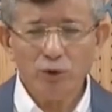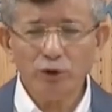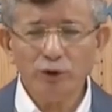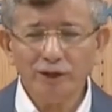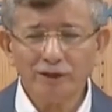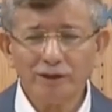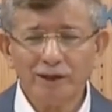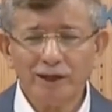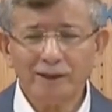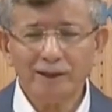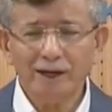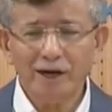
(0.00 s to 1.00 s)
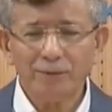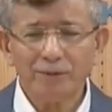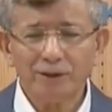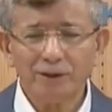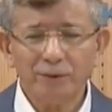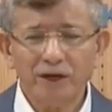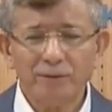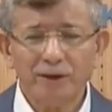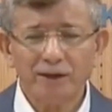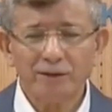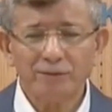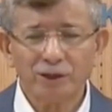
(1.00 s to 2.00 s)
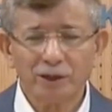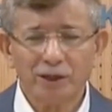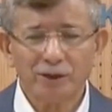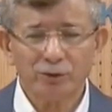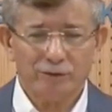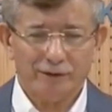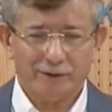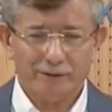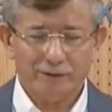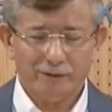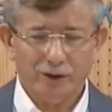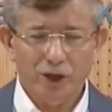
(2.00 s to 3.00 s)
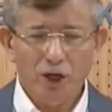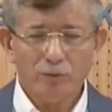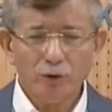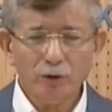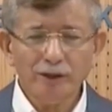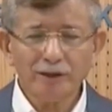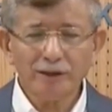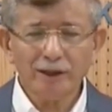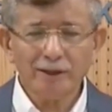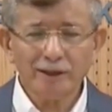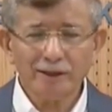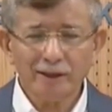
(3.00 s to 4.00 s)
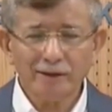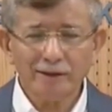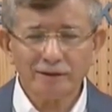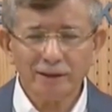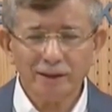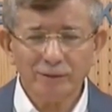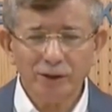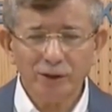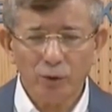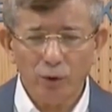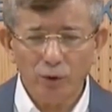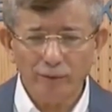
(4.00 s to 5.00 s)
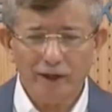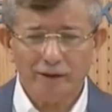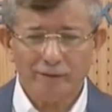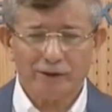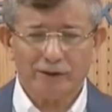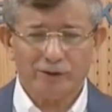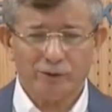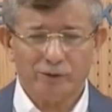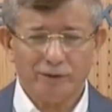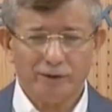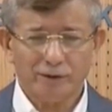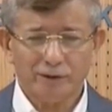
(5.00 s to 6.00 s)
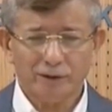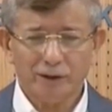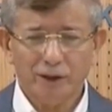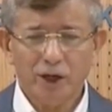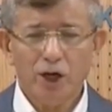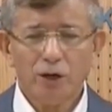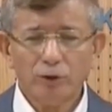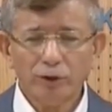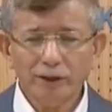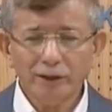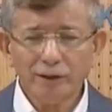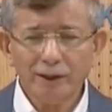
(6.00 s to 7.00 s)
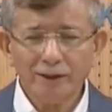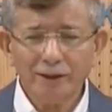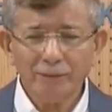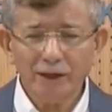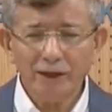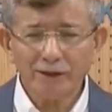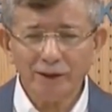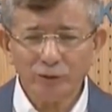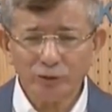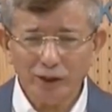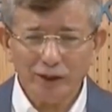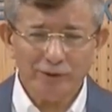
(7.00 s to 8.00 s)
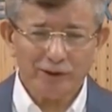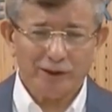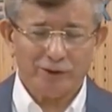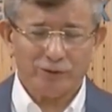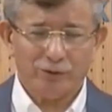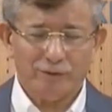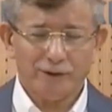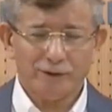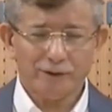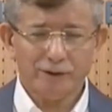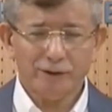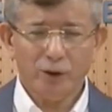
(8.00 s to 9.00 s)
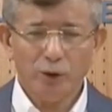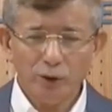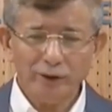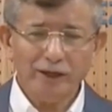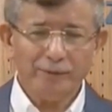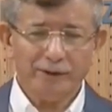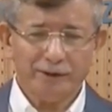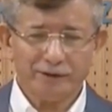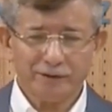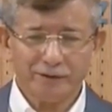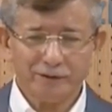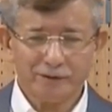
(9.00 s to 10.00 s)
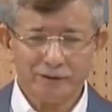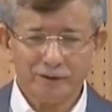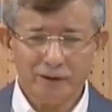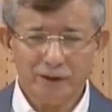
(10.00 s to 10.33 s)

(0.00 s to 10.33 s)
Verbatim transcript: Bugün iktidarda ne yaptığını bilmeyen bir kadro var. Bugün iktidarda kendisinden emin olmayan bir kadro var. Bugün iktidarda milletten uzak bir kadro var. Örnek mi dersiniz?